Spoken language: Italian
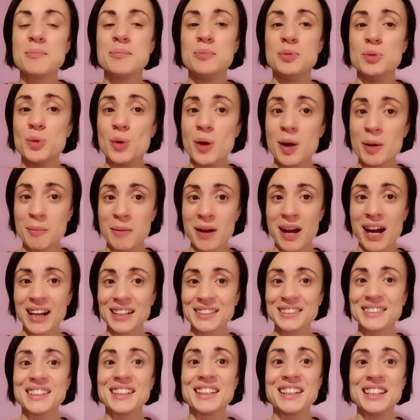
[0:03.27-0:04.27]
più
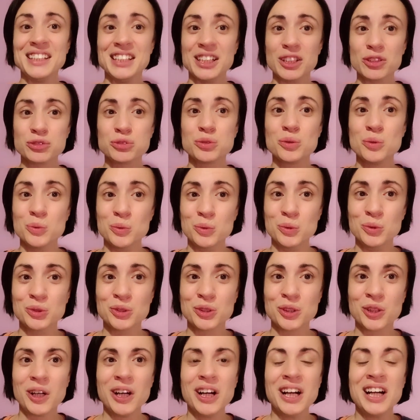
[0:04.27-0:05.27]
amate in
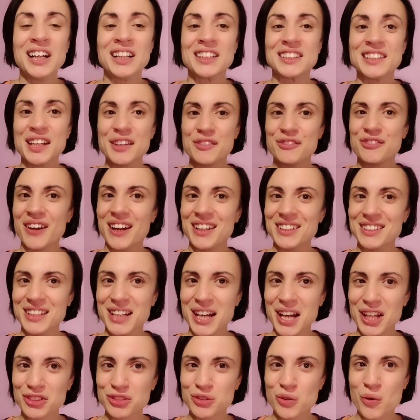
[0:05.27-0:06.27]
assoluto dai fan
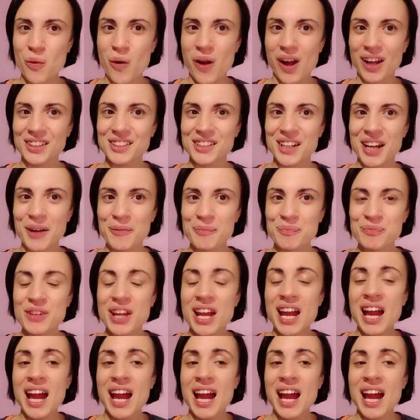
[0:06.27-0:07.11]
della squadra